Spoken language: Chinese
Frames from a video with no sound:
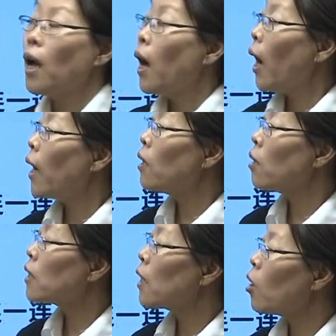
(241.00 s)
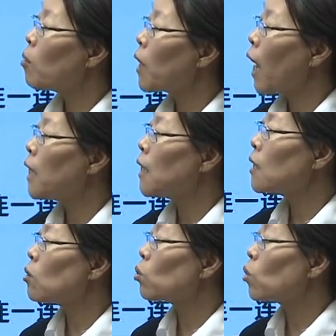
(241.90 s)
按照现在我们看见
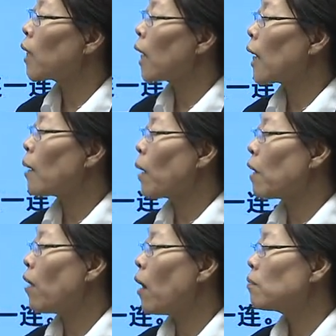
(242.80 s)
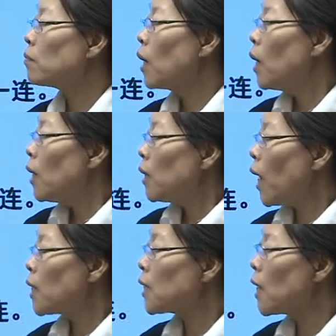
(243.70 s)
这种状态来摆放。
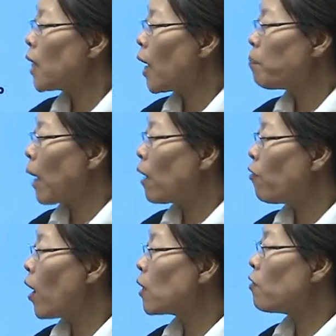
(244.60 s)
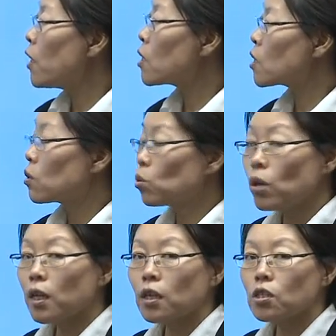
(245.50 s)
那现在摆放的位置
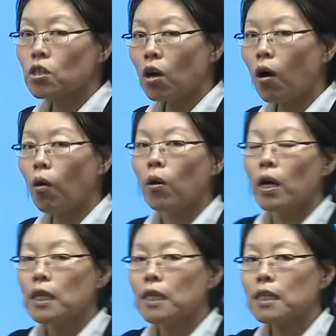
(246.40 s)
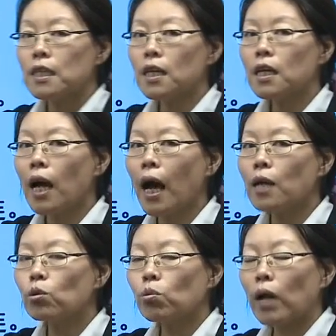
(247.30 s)
确定之后，已经
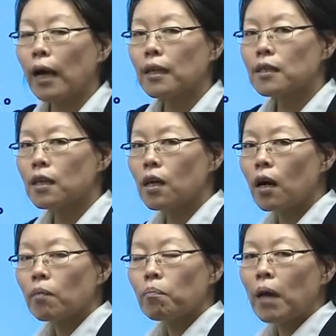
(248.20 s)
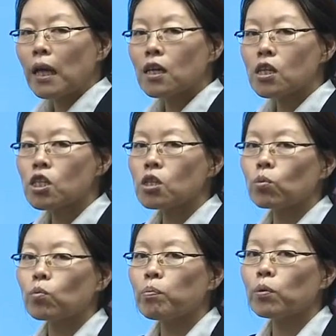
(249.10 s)
看出来的这个每一个视
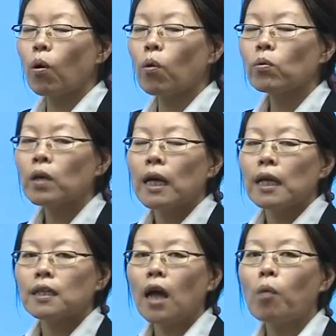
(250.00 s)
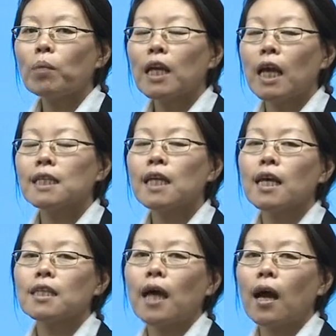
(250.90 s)
图不同，让我们连
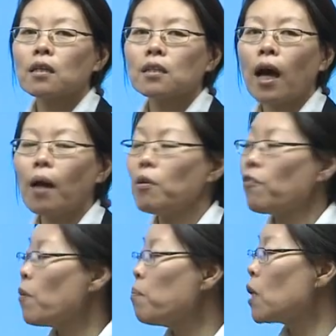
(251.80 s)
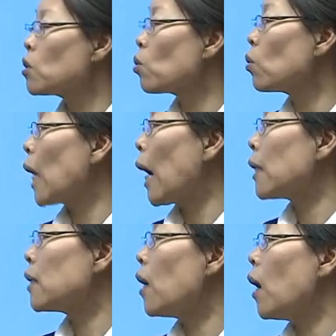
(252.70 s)
线一下，它们分别是从哪
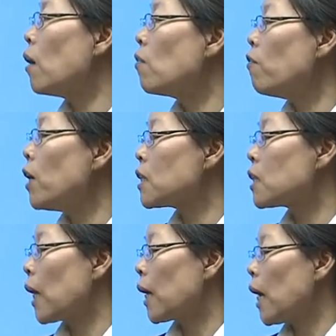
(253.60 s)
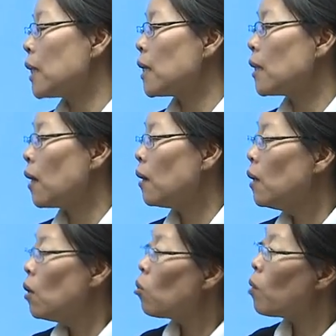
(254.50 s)
一个位置来看见的？
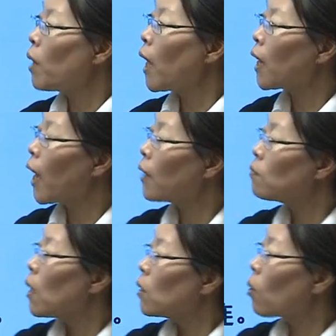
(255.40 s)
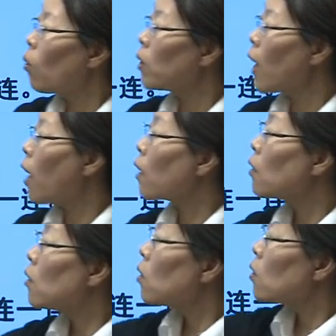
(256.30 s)
我们来看，同样，
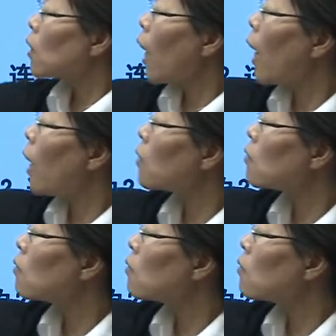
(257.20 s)
它